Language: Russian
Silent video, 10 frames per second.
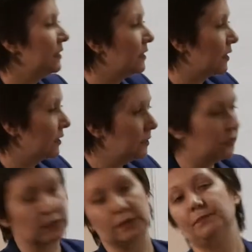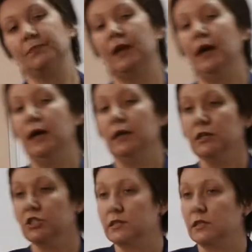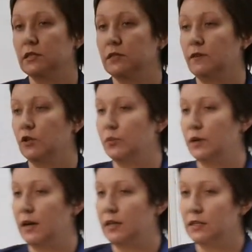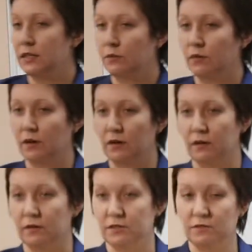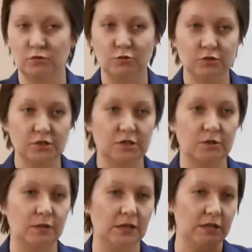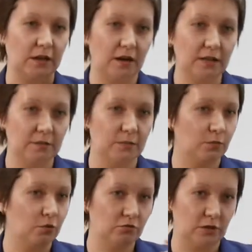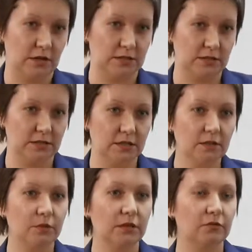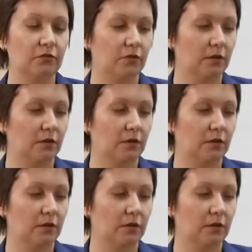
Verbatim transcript: Итак, Y. Их часто называют поколением 90-х, а, миллениалами, много разных терминов.